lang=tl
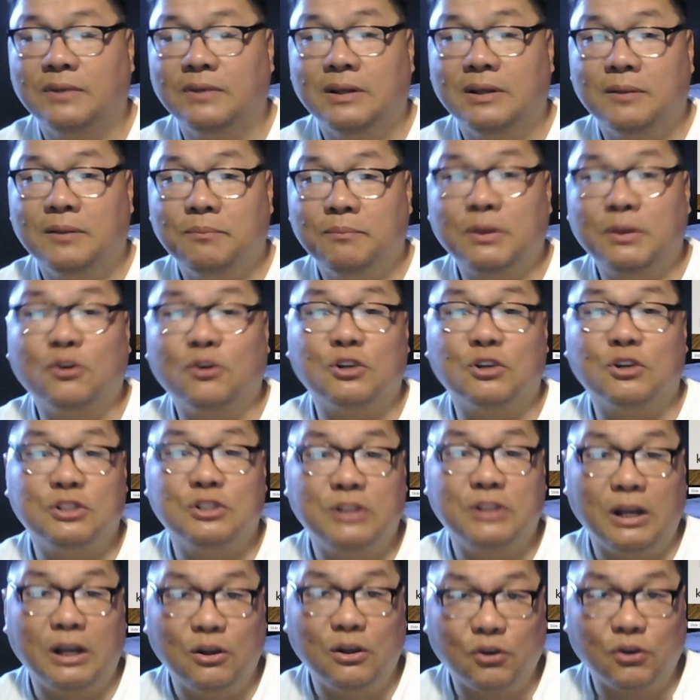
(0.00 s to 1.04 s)

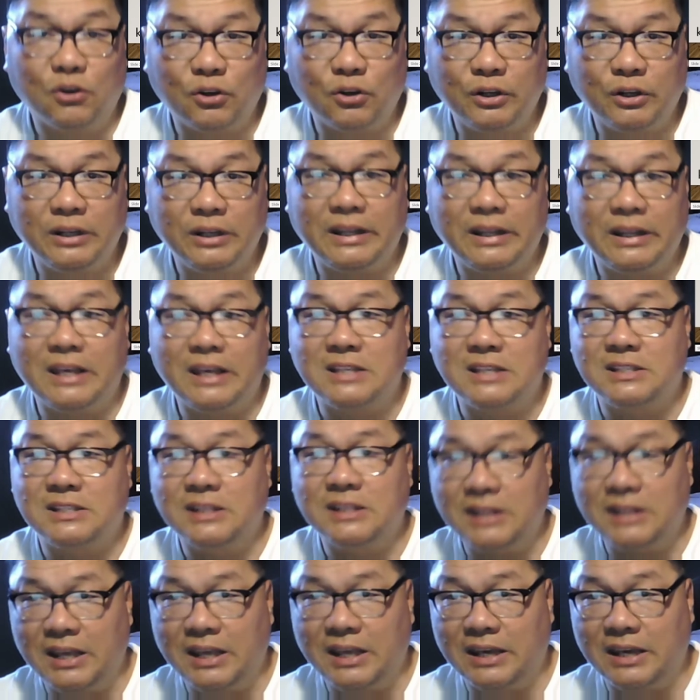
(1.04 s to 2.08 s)
Because the Lord is
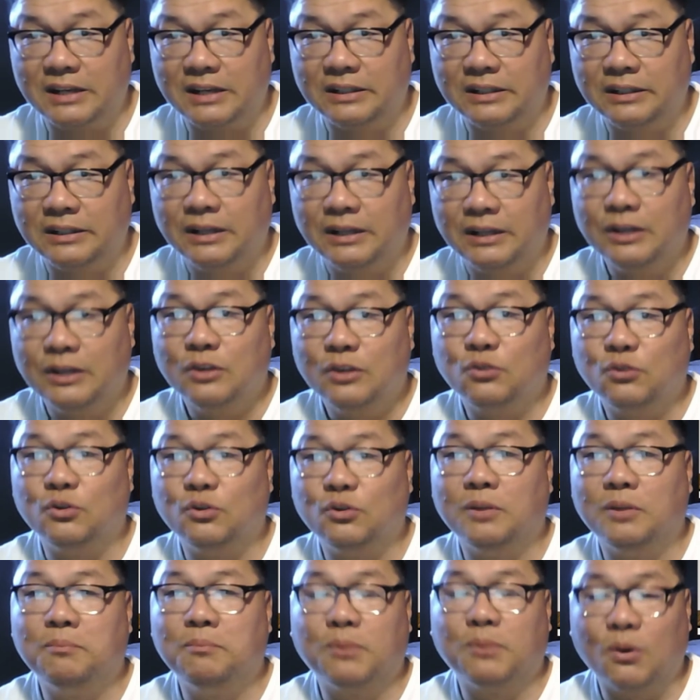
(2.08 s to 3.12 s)
near to
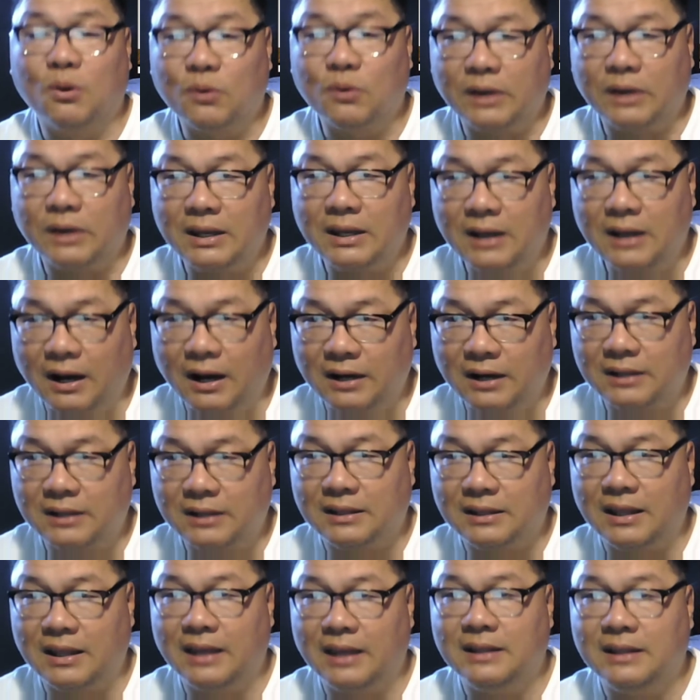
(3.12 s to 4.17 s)
the
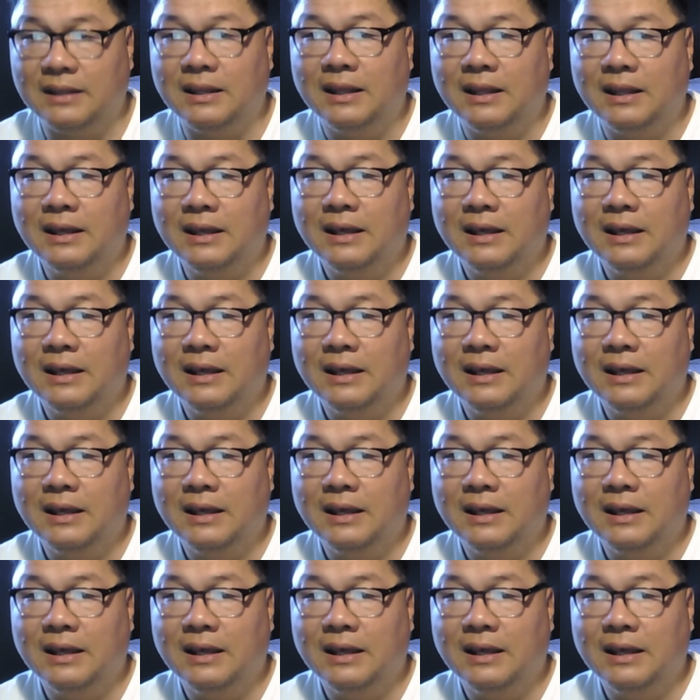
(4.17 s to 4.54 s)
brokenhearted